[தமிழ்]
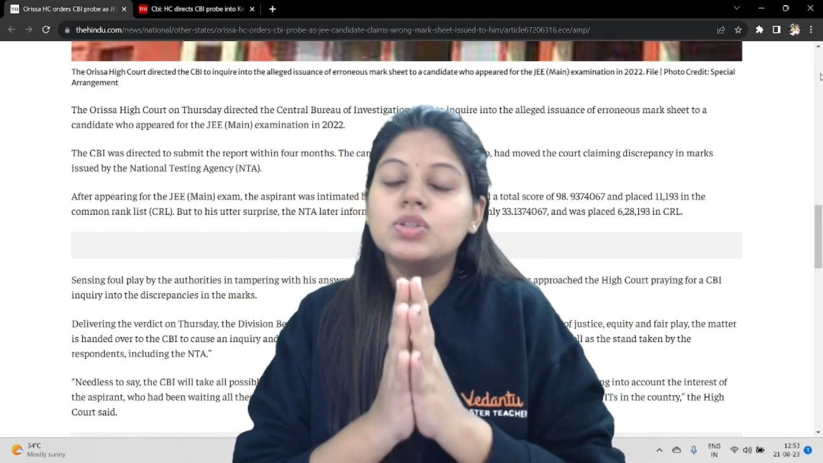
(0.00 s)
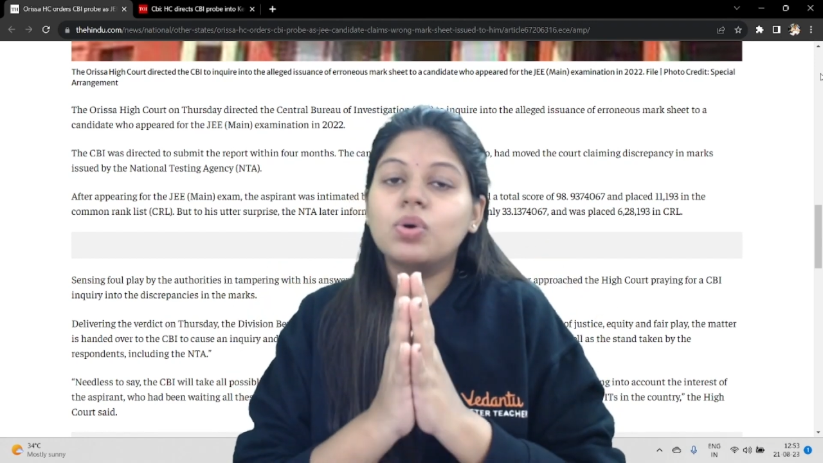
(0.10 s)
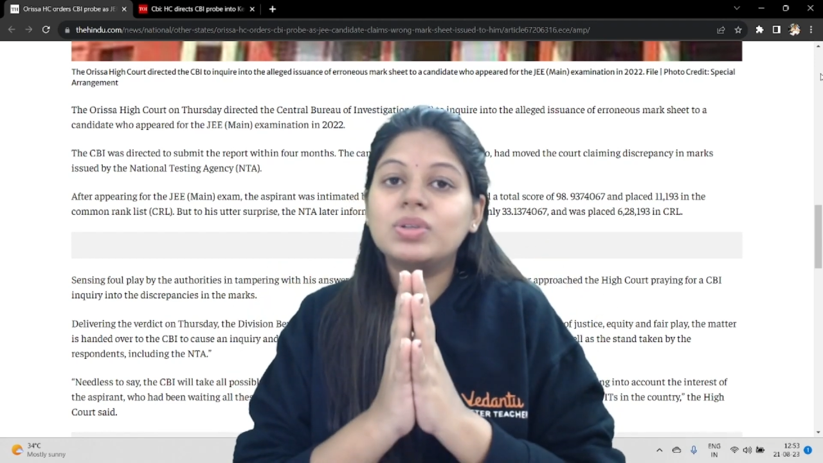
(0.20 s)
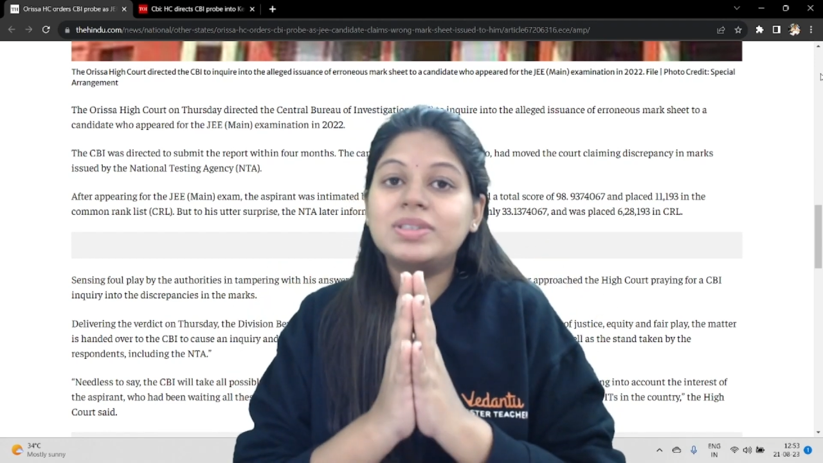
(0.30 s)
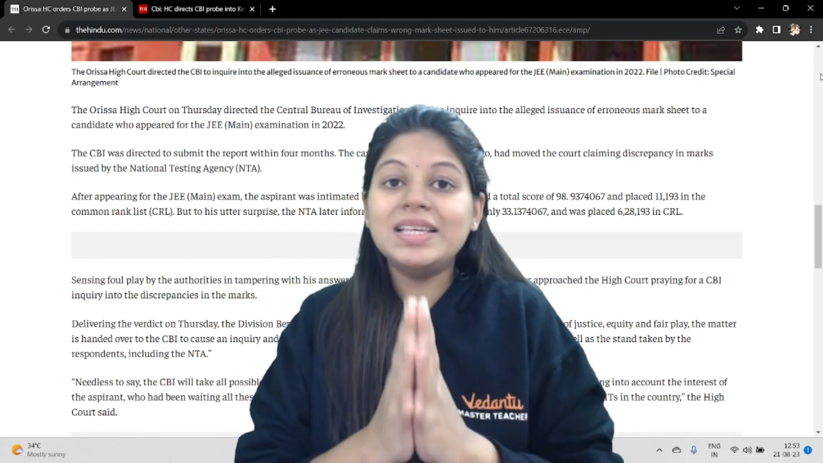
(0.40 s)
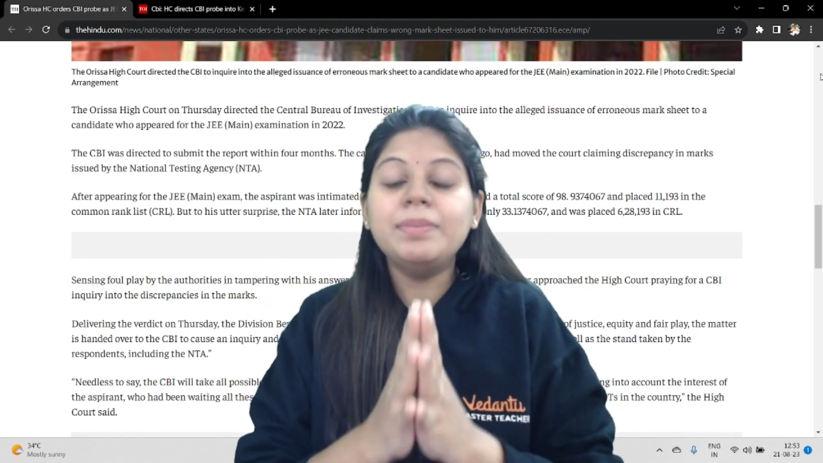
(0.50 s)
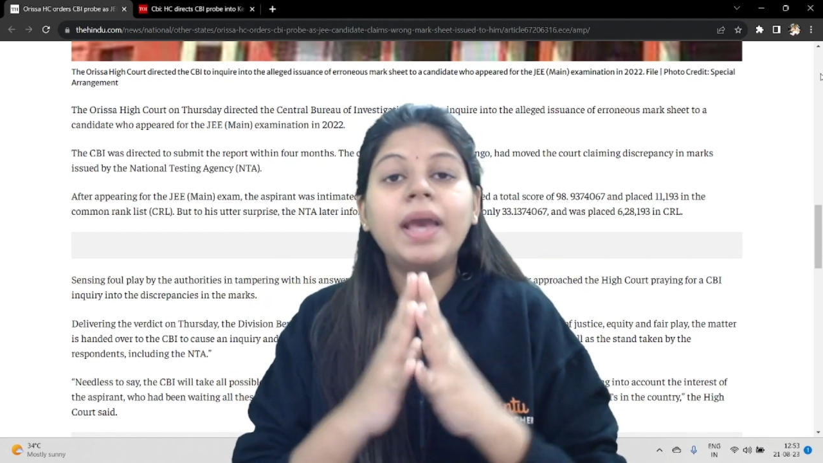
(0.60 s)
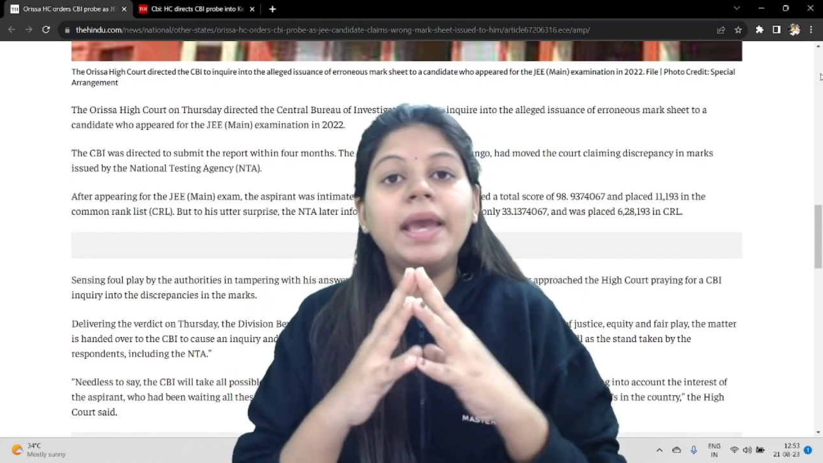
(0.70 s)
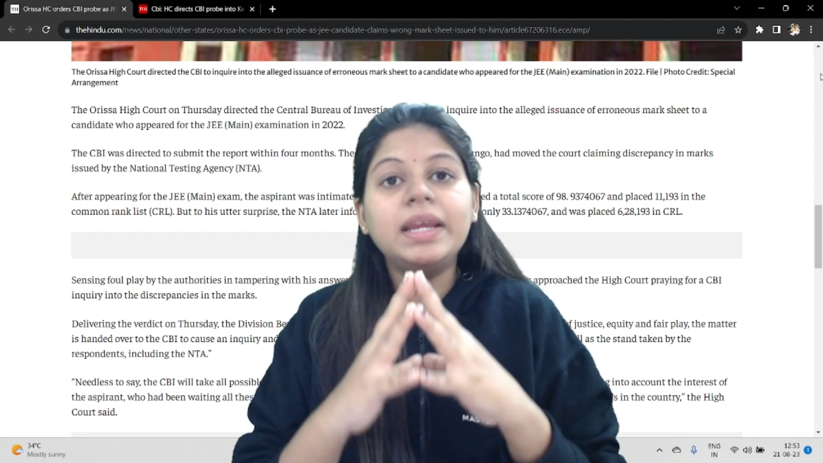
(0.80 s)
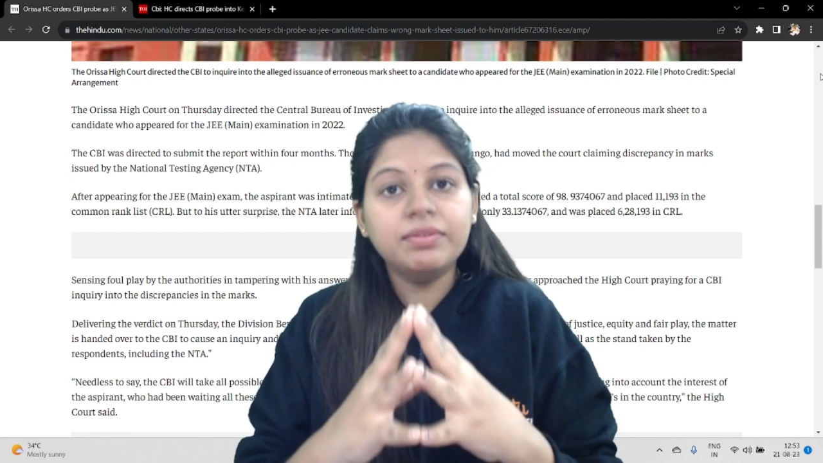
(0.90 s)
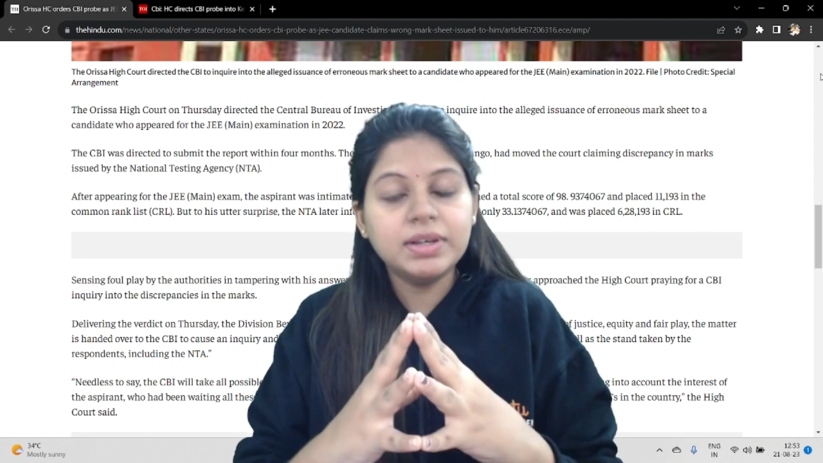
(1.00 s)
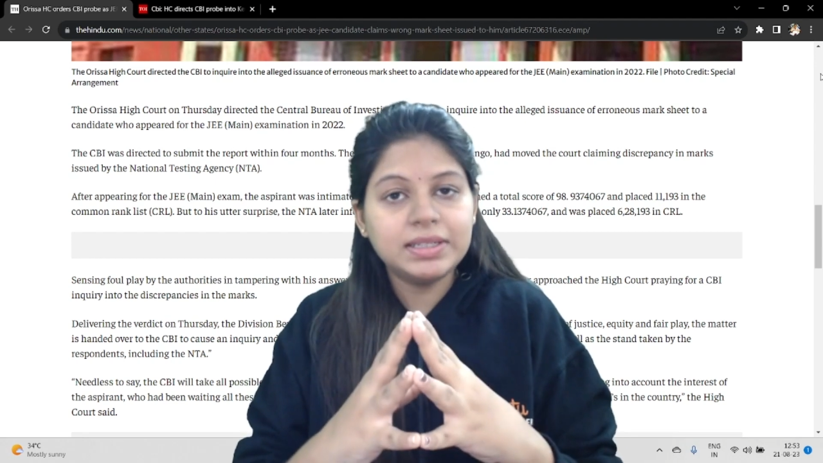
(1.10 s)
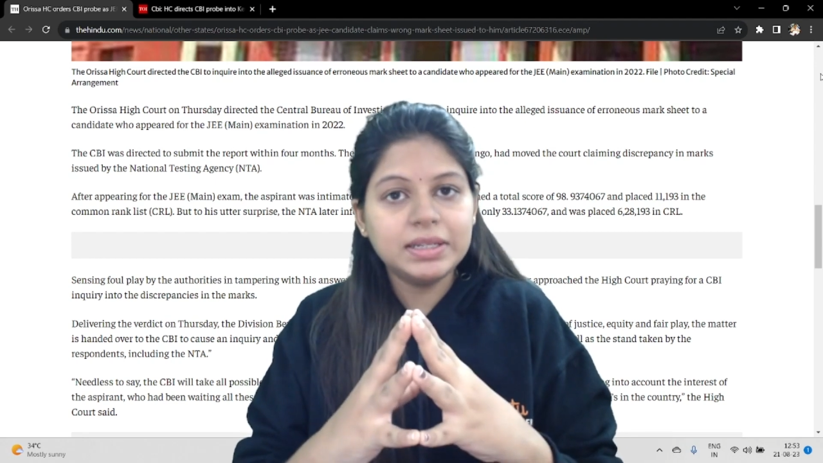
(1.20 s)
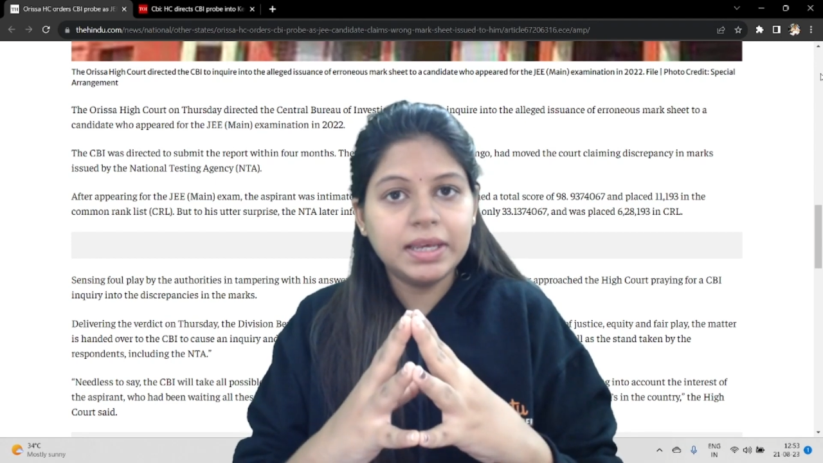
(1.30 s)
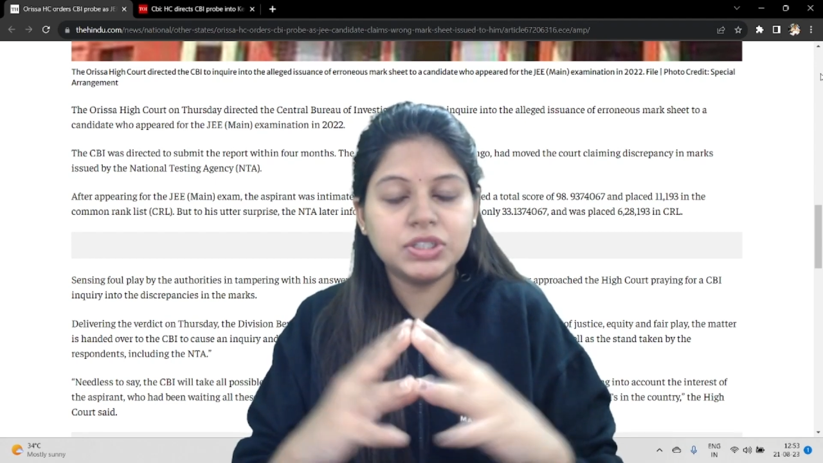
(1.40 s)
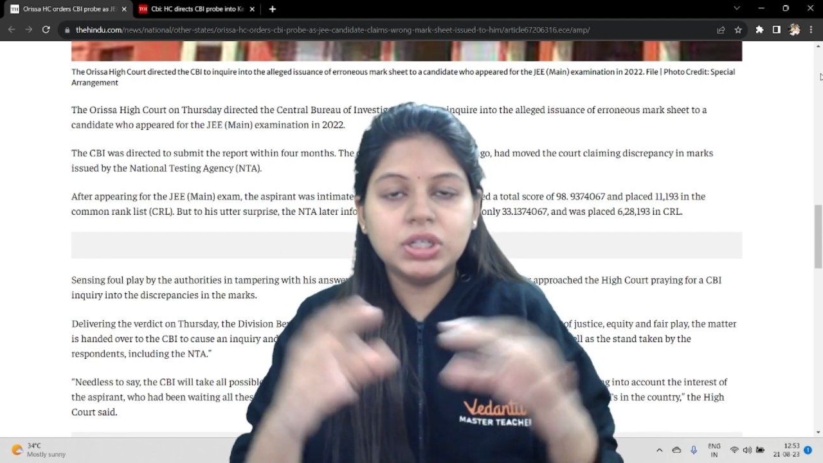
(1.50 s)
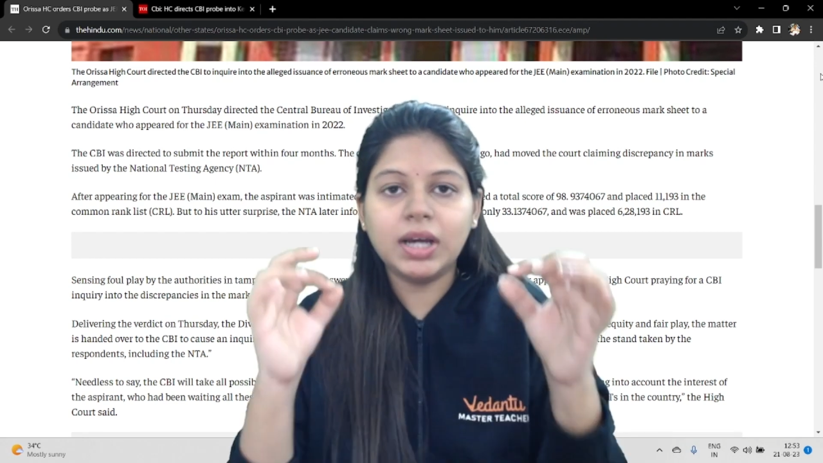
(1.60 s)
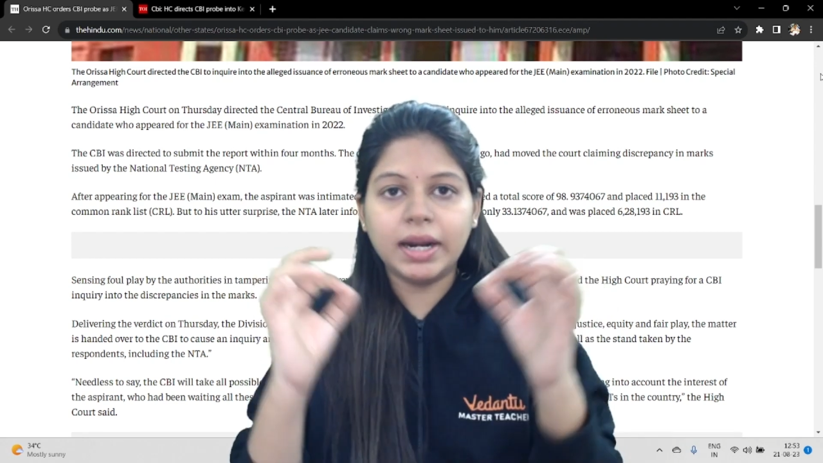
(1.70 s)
ஸோ சிபிஐ இன்வெஸ்டிகேஷன்